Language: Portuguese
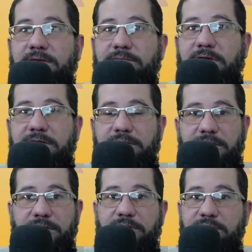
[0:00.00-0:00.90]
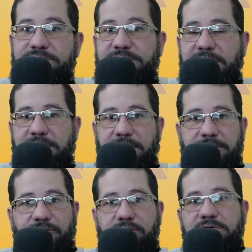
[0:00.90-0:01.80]
Bem, eu não achei
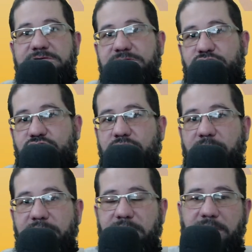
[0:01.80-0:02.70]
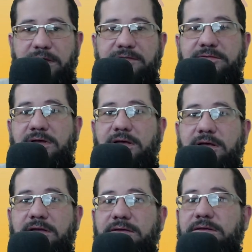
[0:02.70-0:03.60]
informação sobre
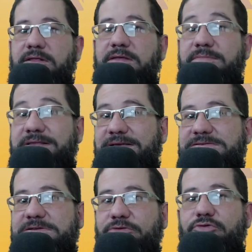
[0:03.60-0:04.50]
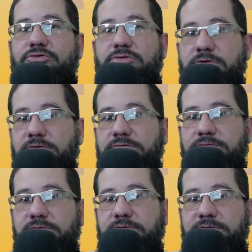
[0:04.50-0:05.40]
essa limitação do Google
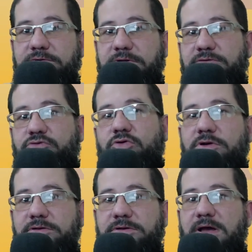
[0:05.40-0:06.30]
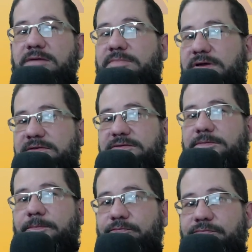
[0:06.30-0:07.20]
Tradutor, tá? Mas
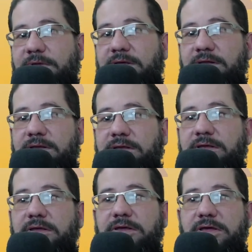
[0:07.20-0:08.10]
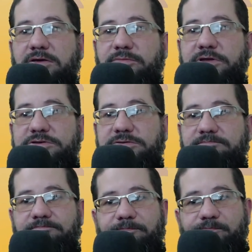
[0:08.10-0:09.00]
ele realmente,
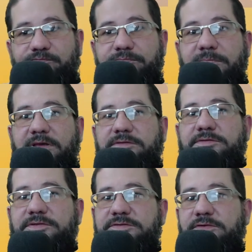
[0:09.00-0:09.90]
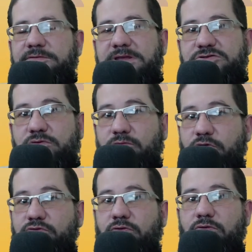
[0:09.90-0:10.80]
se você tiver um texto
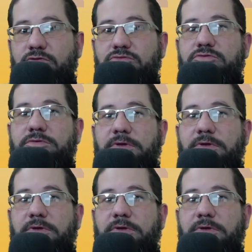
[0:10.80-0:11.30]
muito longo,